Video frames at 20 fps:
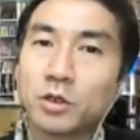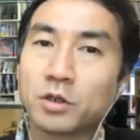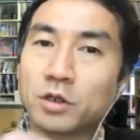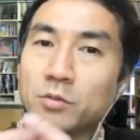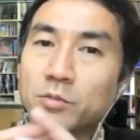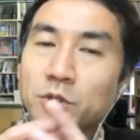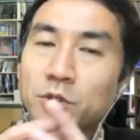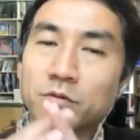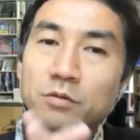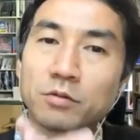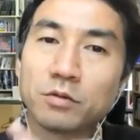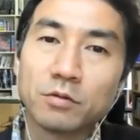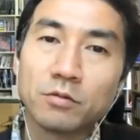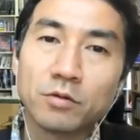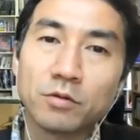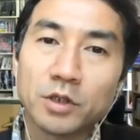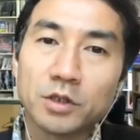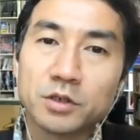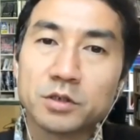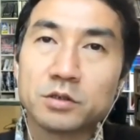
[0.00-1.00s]
今の
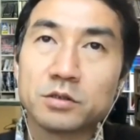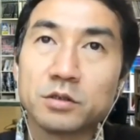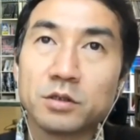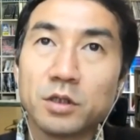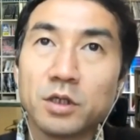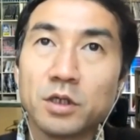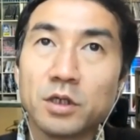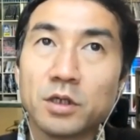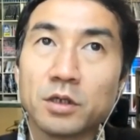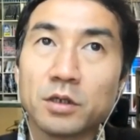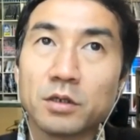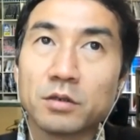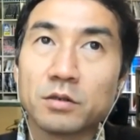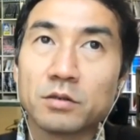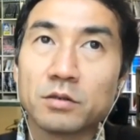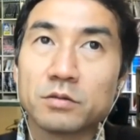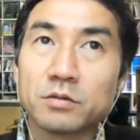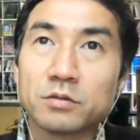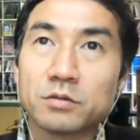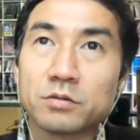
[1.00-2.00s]
お話って、
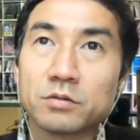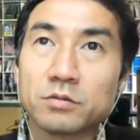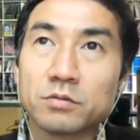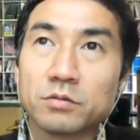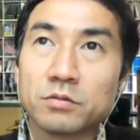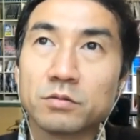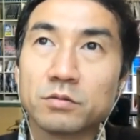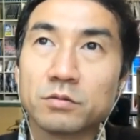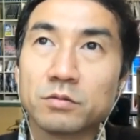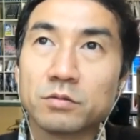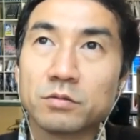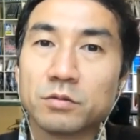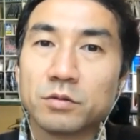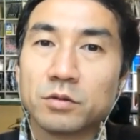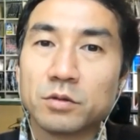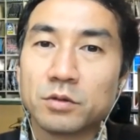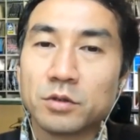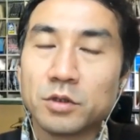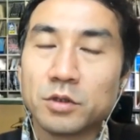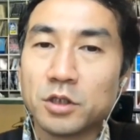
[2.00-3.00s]
その
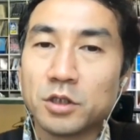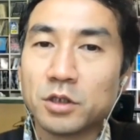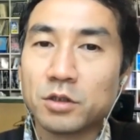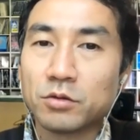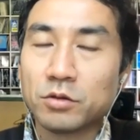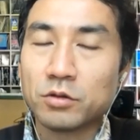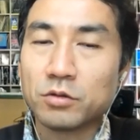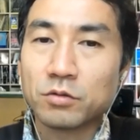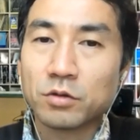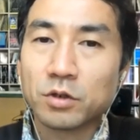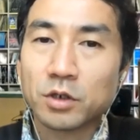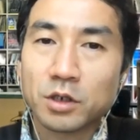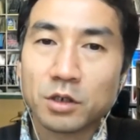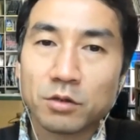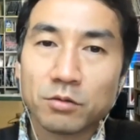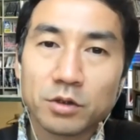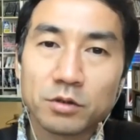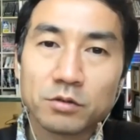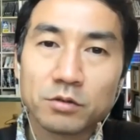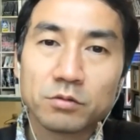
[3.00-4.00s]
人間の移動が
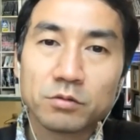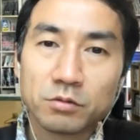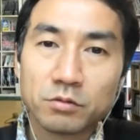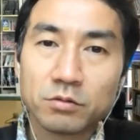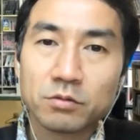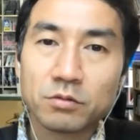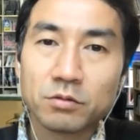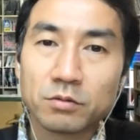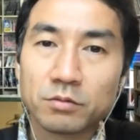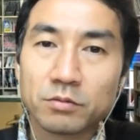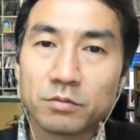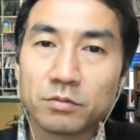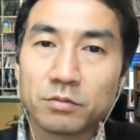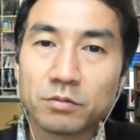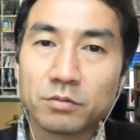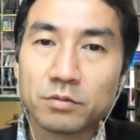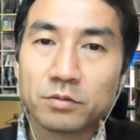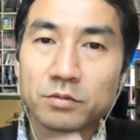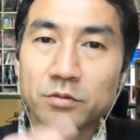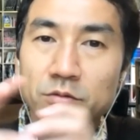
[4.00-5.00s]
変わると、
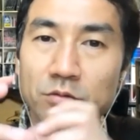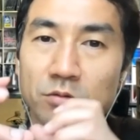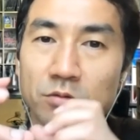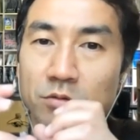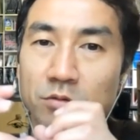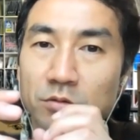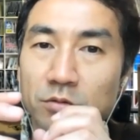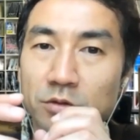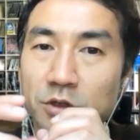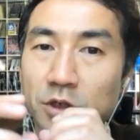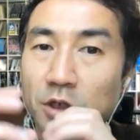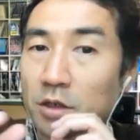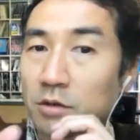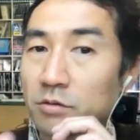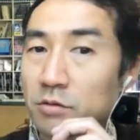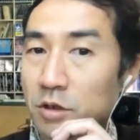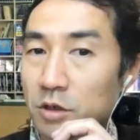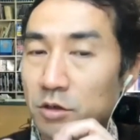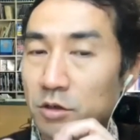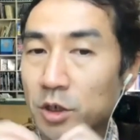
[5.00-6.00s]
その
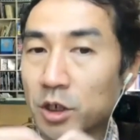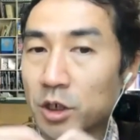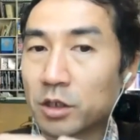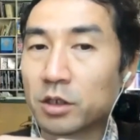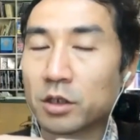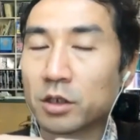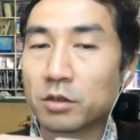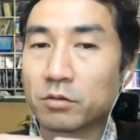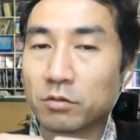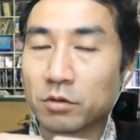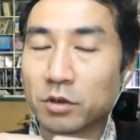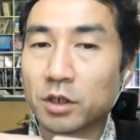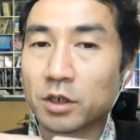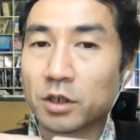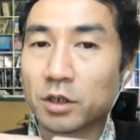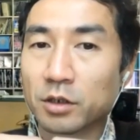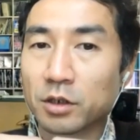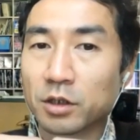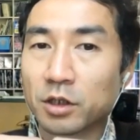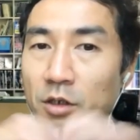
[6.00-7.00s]
シェアハウスが生まれたりと
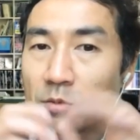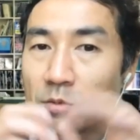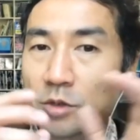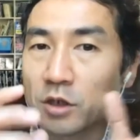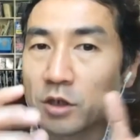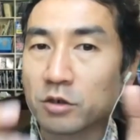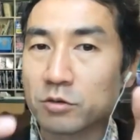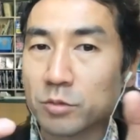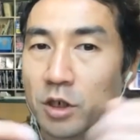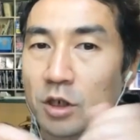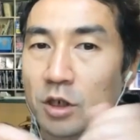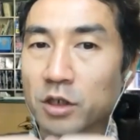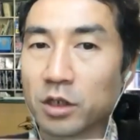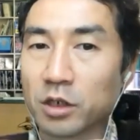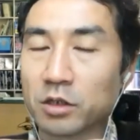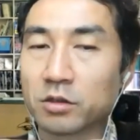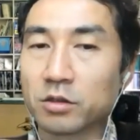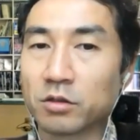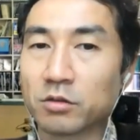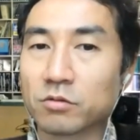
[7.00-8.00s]
か、エアビーが生まれた
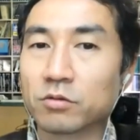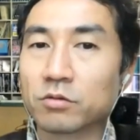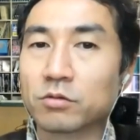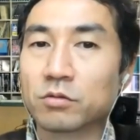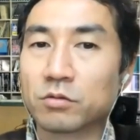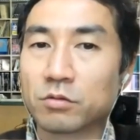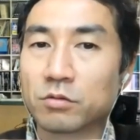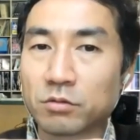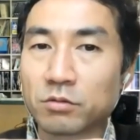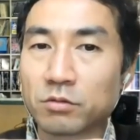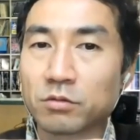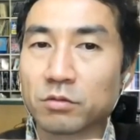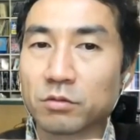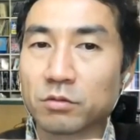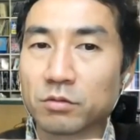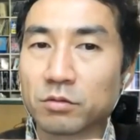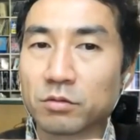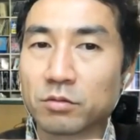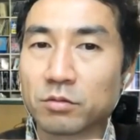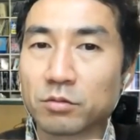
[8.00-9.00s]
りっていうこと
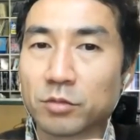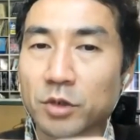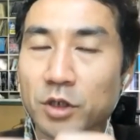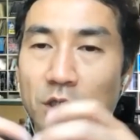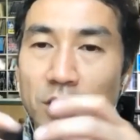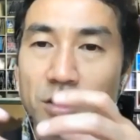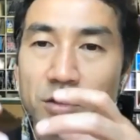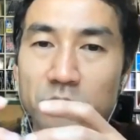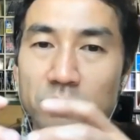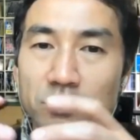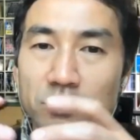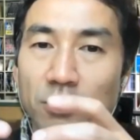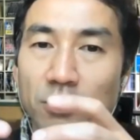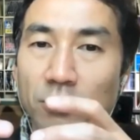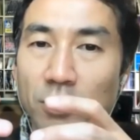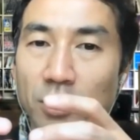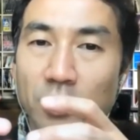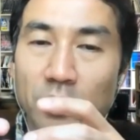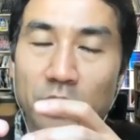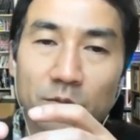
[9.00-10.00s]
と、まあ、建築
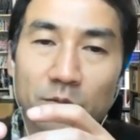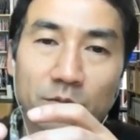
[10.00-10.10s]
側が